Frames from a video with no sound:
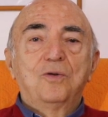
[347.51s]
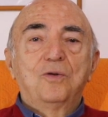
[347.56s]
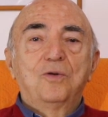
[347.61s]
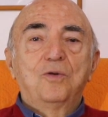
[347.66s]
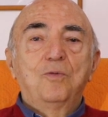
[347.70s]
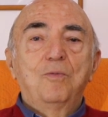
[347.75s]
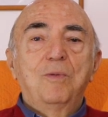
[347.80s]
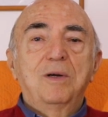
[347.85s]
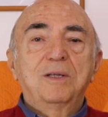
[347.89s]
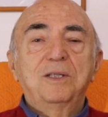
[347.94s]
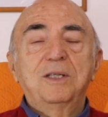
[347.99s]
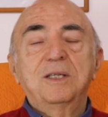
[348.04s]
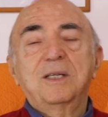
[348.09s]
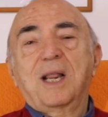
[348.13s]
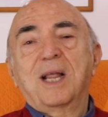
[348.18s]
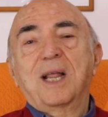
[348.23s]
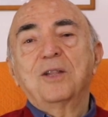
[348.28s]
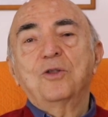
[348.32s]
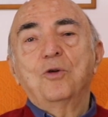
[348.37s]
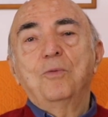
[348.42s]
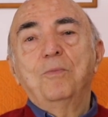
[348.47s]
Un
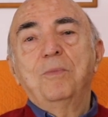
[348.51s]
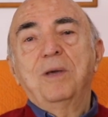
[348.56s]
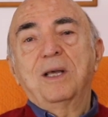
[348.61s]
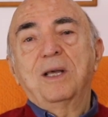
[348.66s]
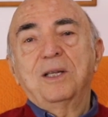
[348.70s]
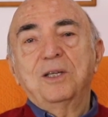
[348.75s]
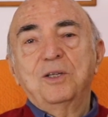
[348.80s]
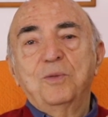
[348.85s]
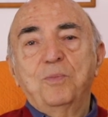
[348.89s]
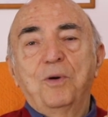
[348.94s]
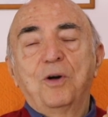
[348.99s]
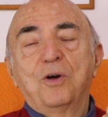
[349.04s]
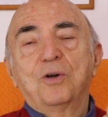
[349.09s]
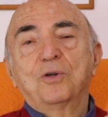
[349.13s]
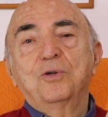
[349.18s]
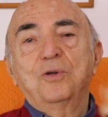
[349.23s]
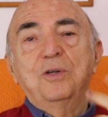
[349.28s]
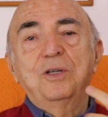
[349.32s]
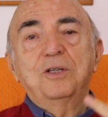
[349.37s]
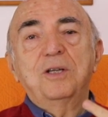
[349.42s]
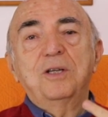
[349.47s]
magistrato mi ha
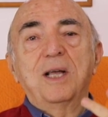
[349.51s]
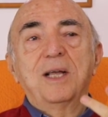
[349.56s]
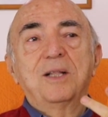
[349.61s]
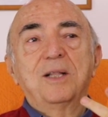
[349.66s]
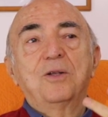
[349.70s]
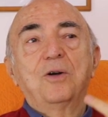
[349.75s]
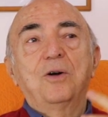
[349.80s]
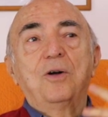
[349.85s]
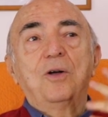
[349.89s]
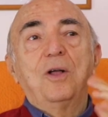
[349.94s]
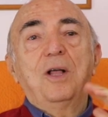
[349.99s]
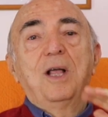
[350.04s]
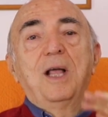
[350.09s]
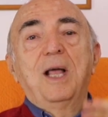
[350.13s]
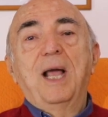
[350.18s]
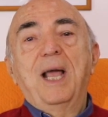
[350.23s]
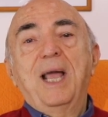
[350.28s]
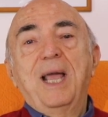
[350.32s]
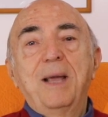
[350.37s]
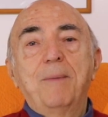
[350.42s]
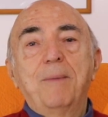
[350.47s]
risposto dicendo,
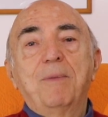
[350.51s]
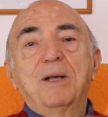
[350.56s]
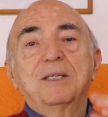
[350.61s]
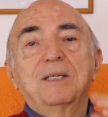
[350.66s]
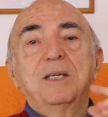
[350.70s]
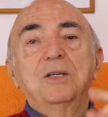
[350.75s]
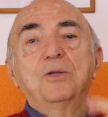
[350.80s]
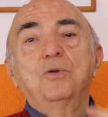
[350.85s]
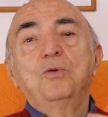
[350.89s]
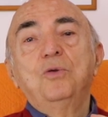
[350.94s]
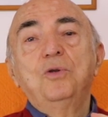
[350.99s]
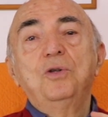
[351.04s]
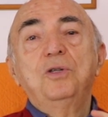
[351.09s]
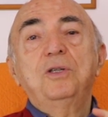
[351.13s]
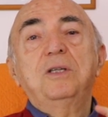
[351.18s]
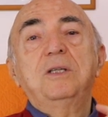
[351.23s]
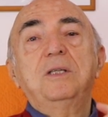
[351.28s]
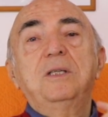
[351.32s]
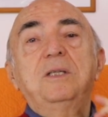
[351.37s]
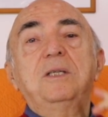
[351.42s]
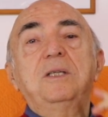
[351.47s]
eh ma se tu non
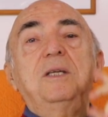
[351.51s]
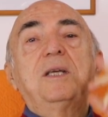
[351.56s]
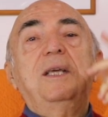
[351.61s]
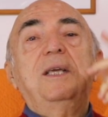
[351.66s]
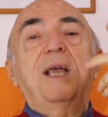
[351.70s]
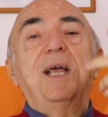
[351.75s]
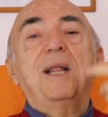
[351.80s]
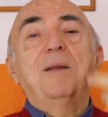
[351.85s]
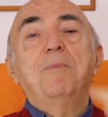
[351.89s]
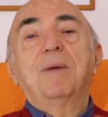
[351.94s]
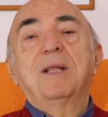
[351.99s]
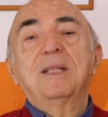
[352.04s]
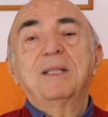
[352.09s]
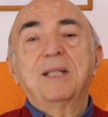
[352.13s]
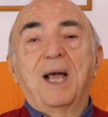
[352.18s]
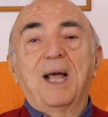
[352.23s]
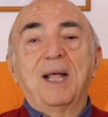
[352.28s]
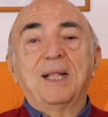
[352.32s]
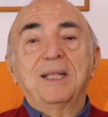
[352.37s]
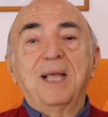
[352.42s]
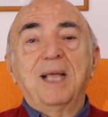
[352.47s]
ci dici chi è il
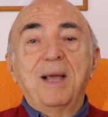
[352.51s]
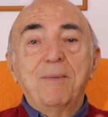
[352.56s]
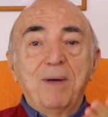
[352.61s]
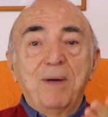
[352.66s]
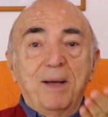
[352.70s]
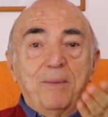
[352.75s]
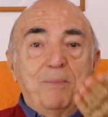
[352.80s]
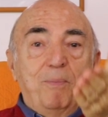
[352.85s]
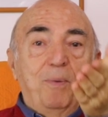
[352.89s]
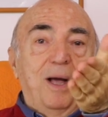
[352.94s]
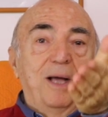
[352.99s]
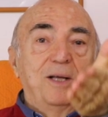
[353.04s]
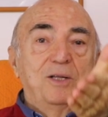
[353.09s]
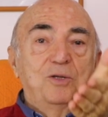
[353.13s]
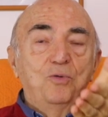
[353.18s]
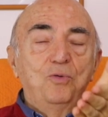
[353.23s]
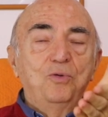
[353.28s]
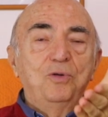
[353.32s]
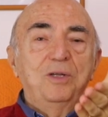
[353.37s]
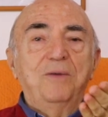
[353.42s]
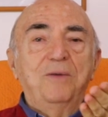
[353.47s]
mandante, eh ma
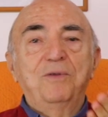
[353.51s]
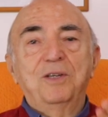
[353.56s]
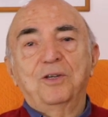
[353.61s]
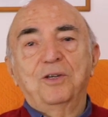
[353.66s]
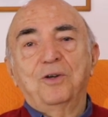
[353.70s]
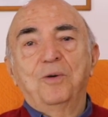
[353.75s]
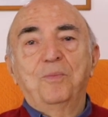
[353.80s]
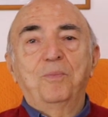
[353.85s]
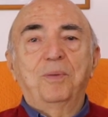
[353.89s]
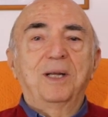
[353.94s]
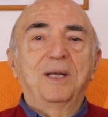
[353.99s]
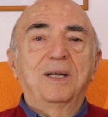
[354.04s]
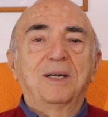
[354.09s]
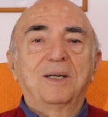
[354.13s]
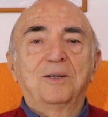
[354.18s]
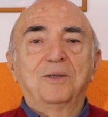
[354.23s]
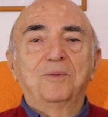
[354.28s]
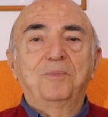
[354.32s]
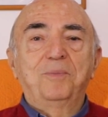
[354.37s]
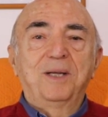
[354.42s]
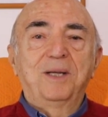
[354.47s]
tu devi
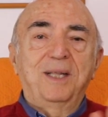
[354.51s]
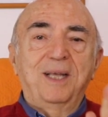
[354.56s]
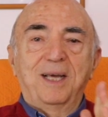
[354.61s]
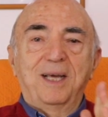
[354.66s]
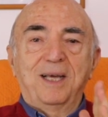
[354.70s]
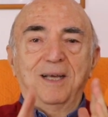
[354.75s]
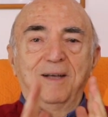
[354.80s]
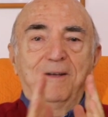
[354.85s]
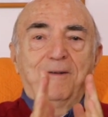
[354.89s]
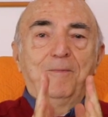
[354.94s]
scoprirlo, perché